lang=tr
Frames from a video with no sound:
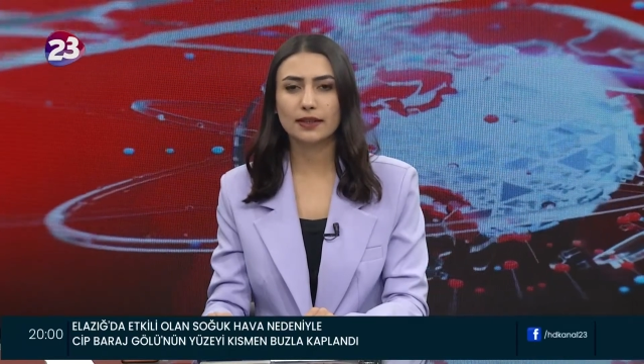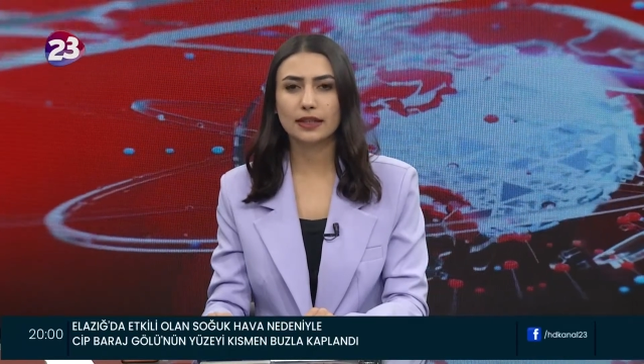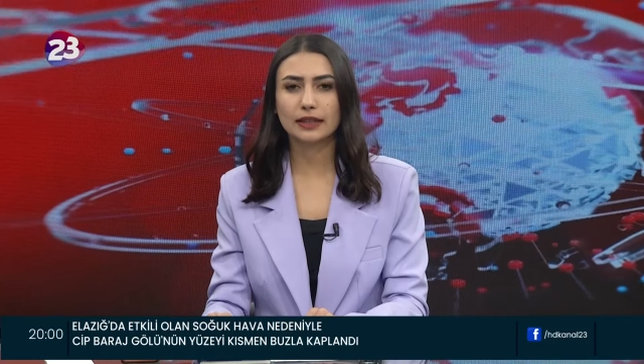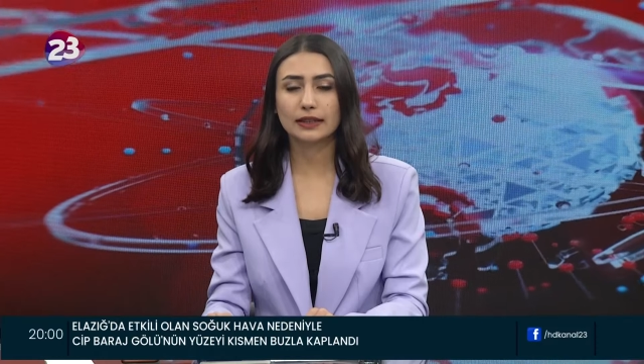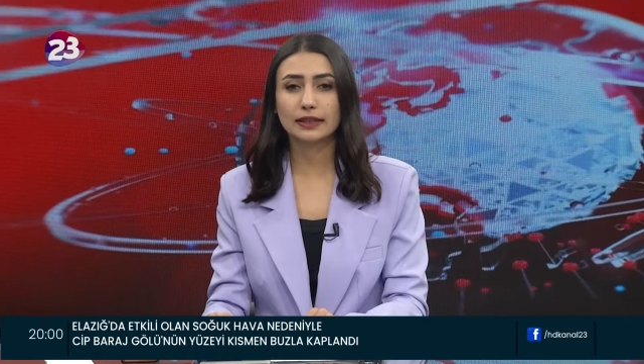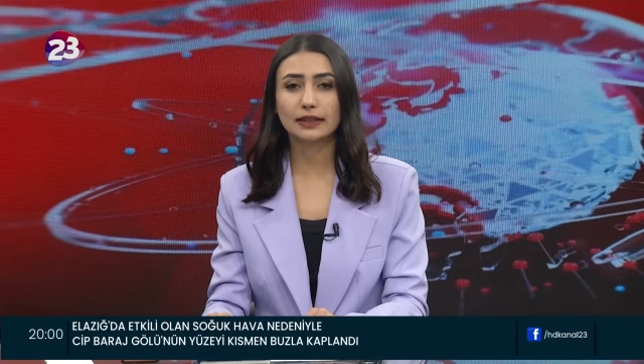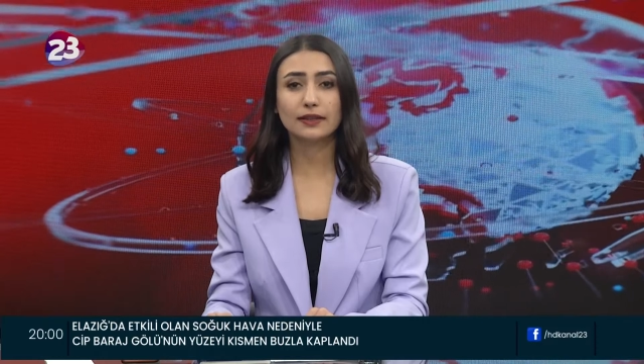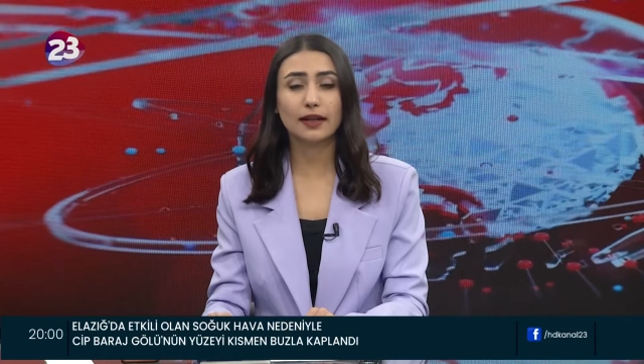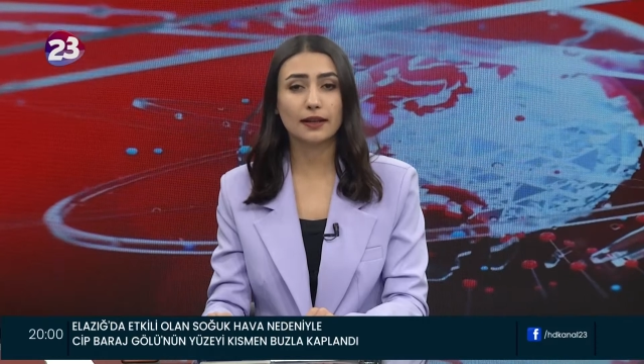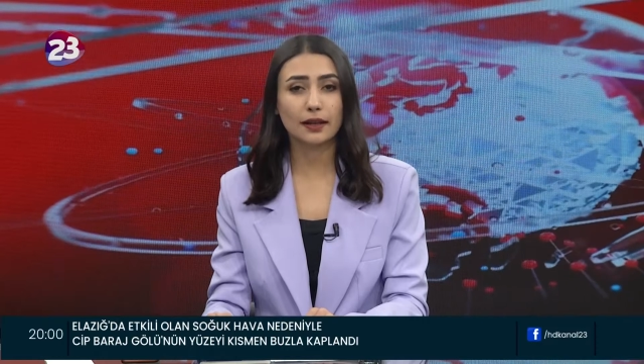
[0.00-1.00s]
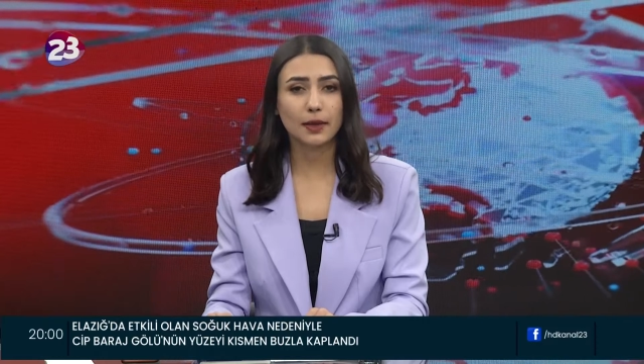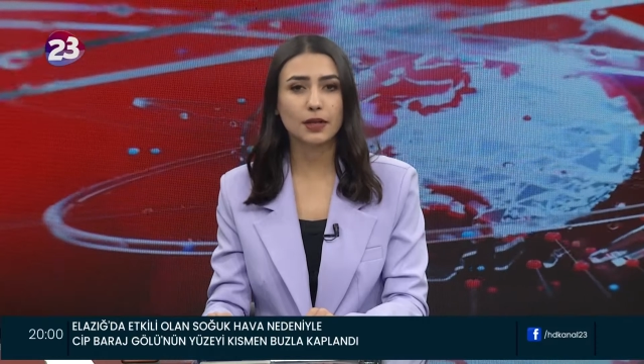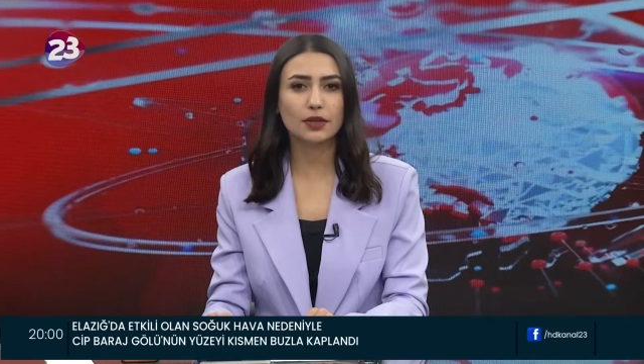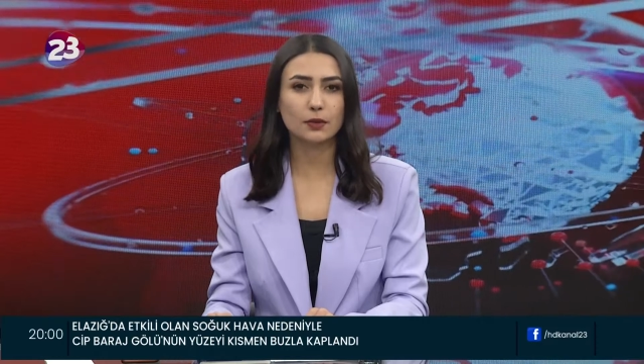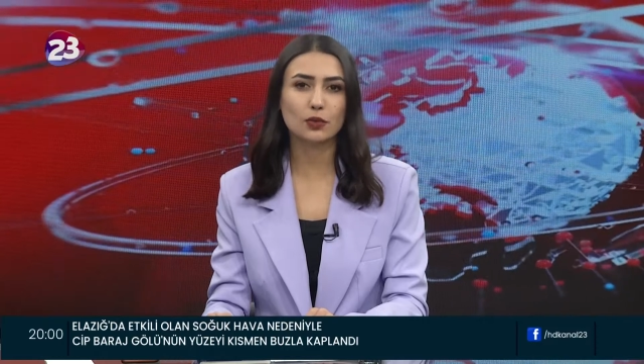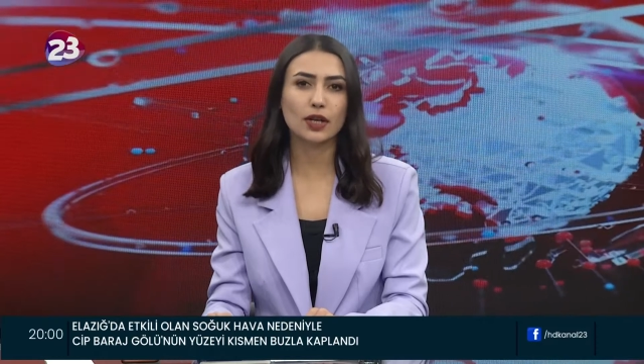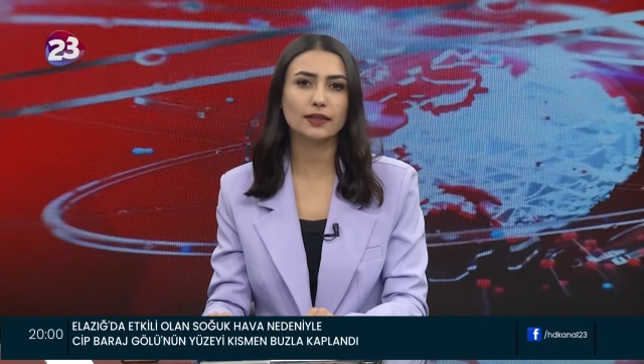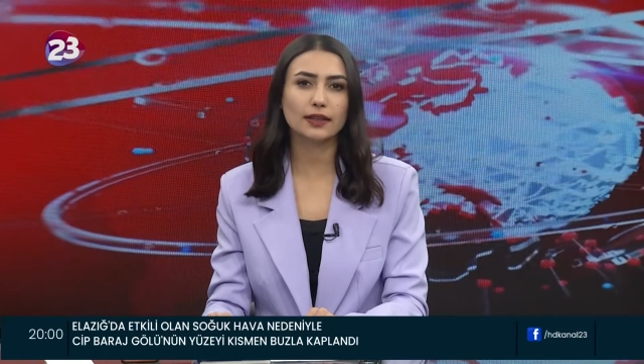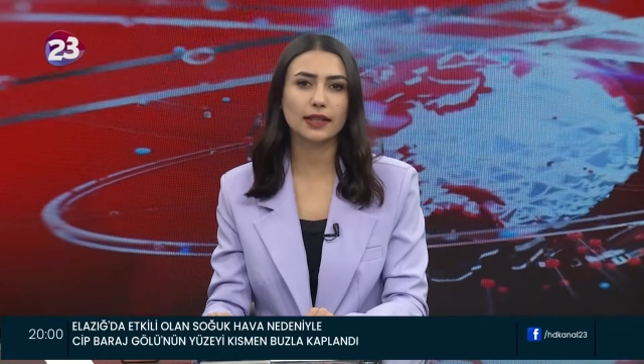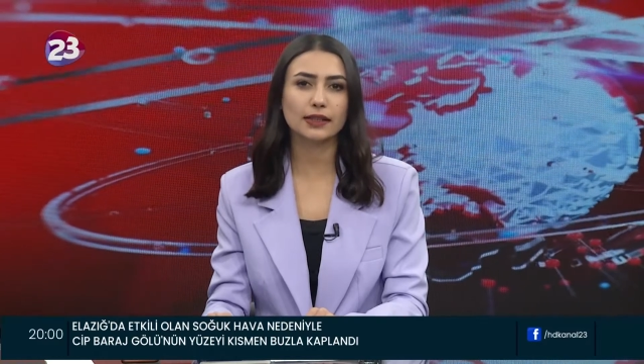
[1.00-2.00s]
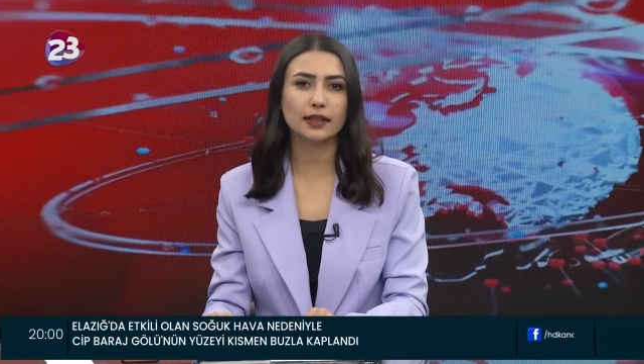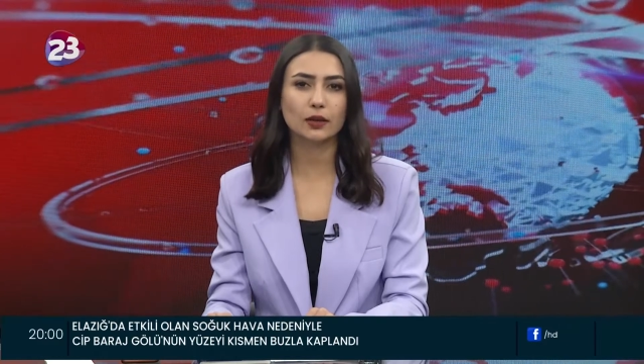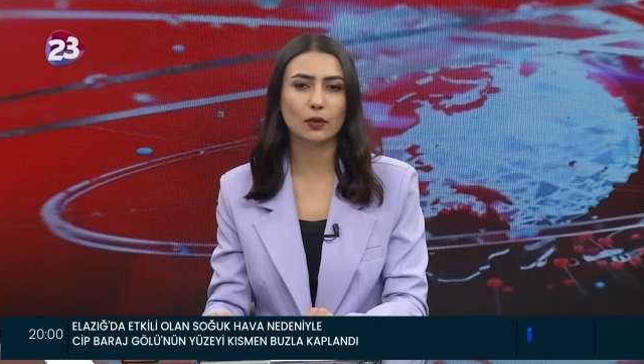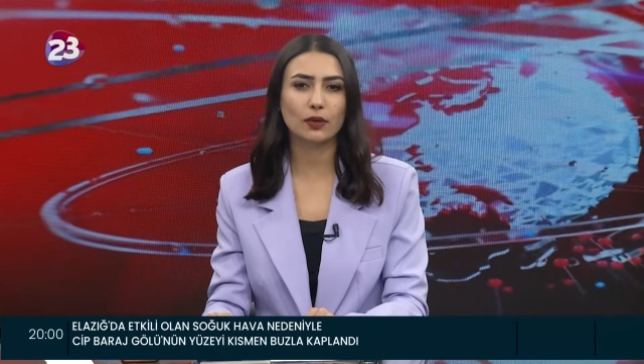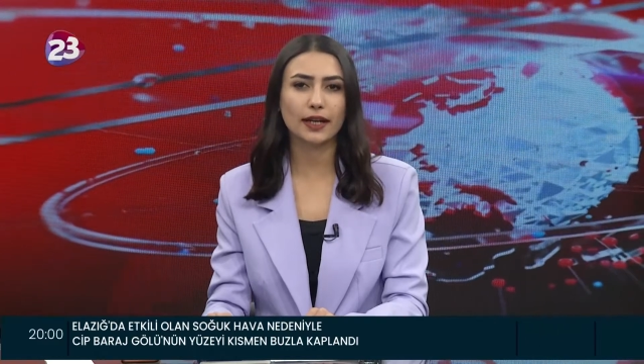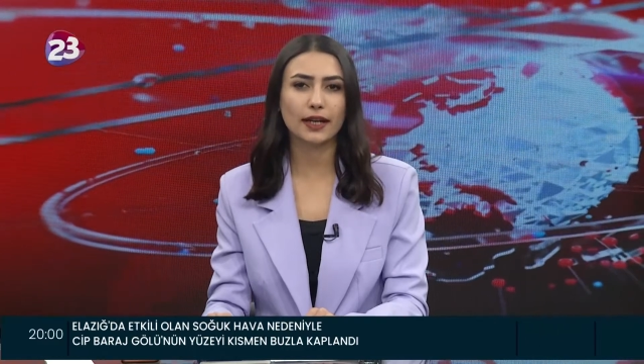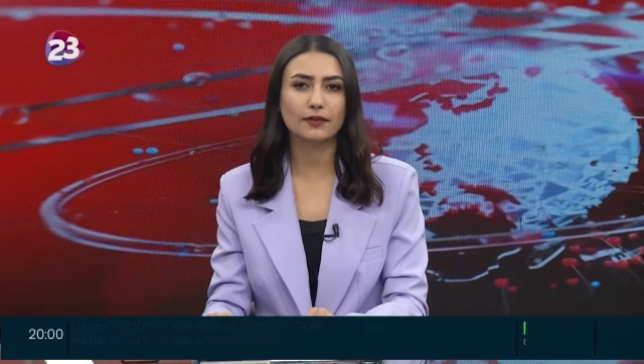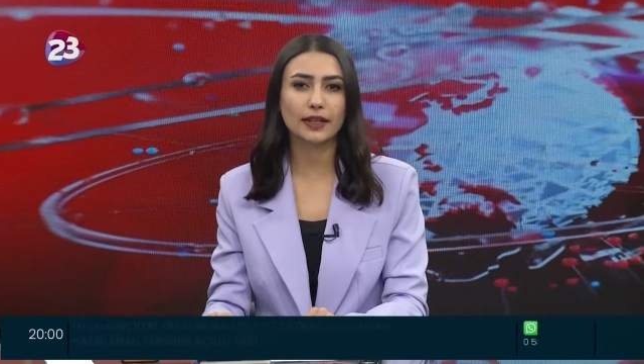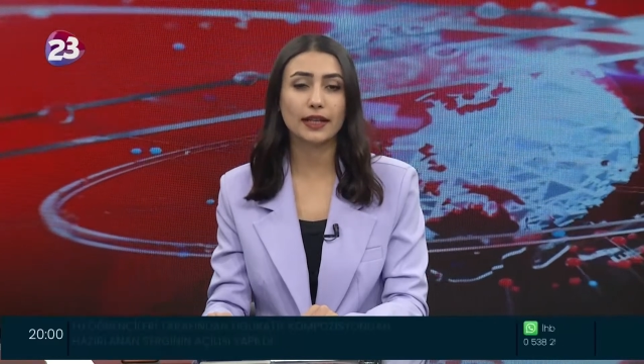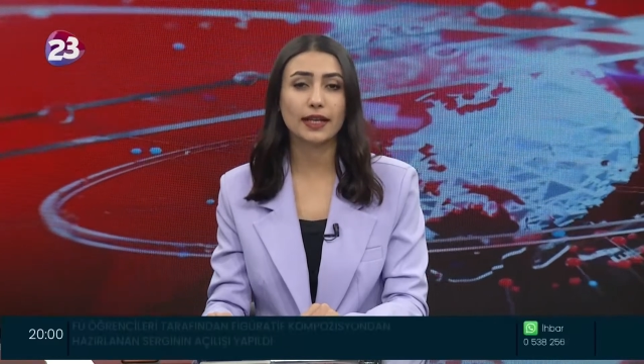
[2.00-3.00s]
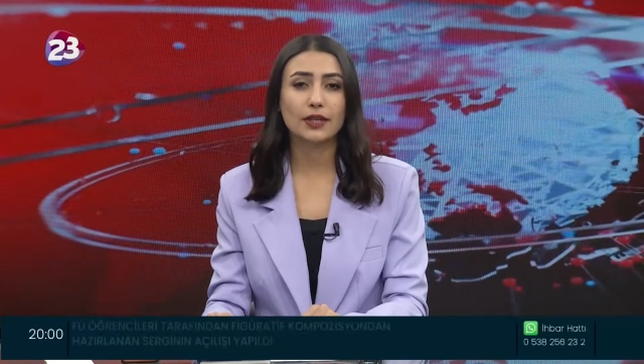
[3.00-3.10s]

saldırıyı kahramanca mücadele ederek önleyen ve